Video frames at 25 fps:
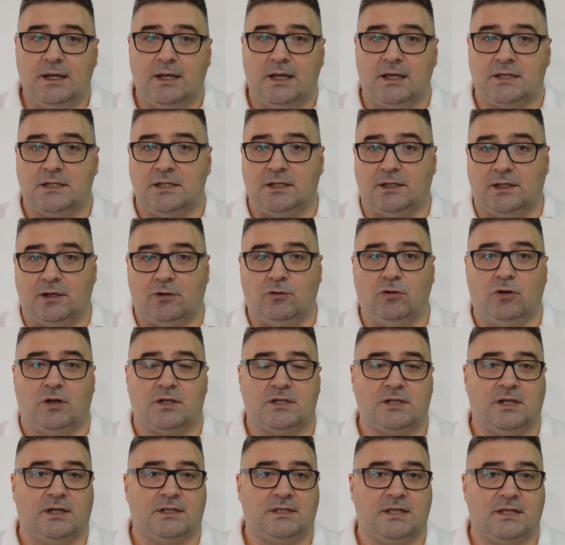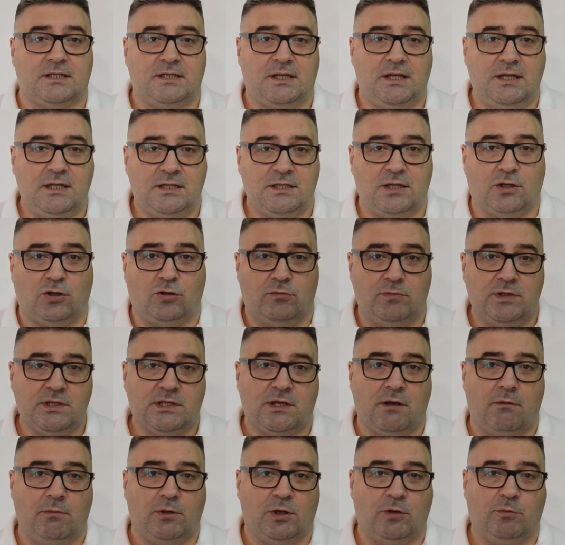Если такой расклад состоится, то мы
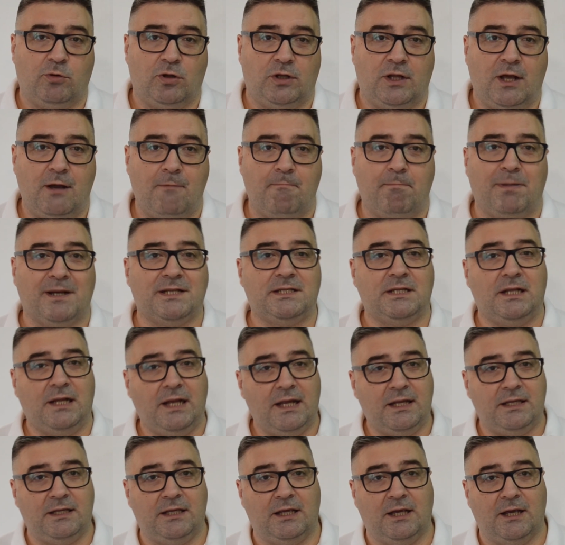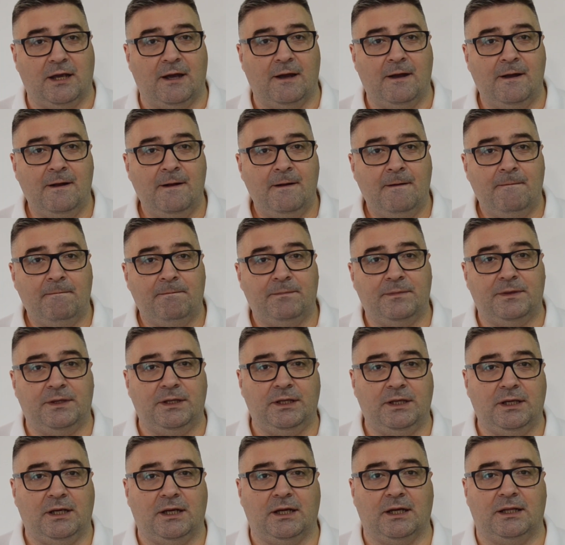с вами наблюдаем последние
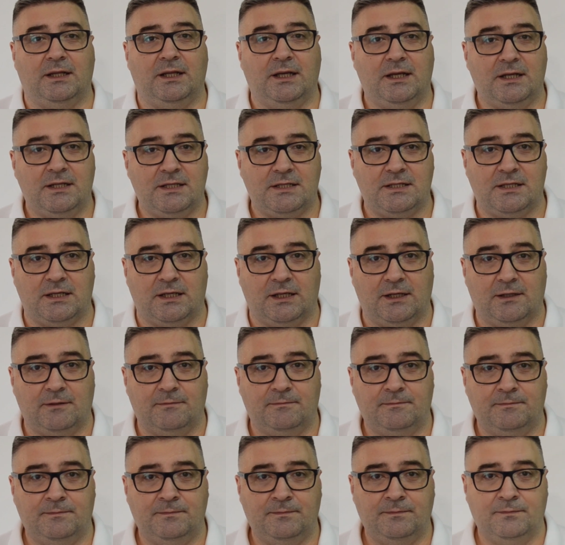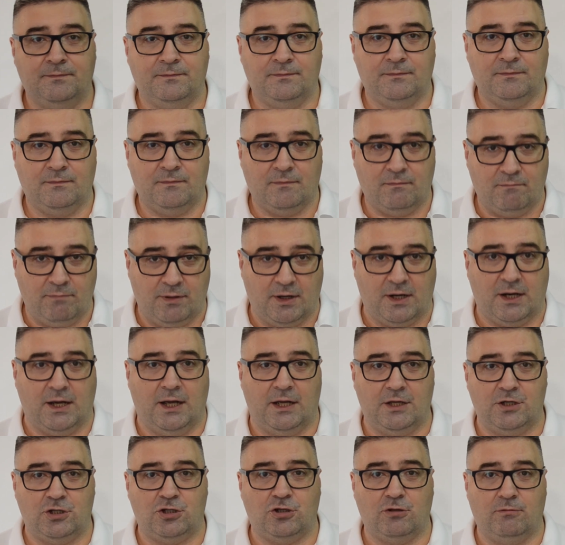дни каденции
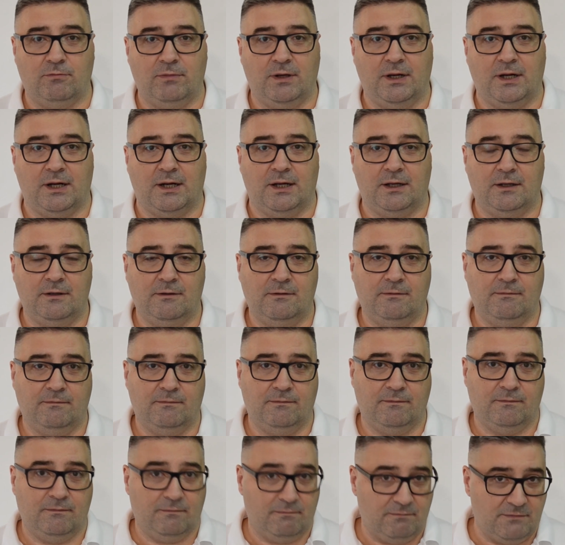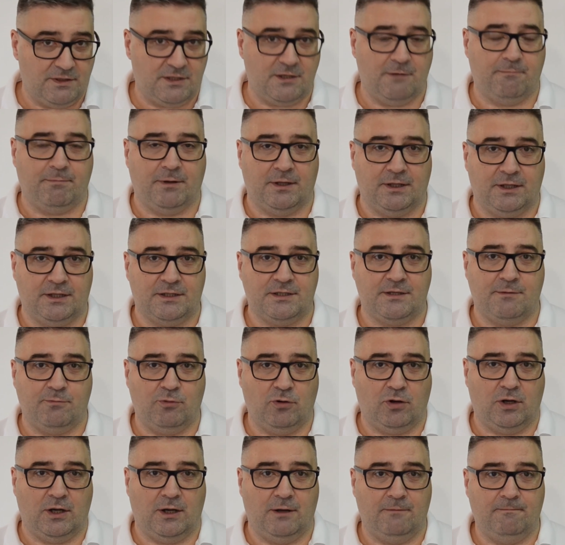пока еще мэра Степана
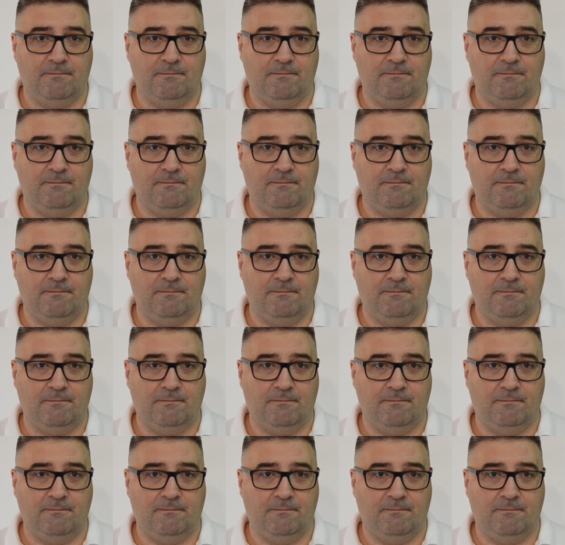Цепюка.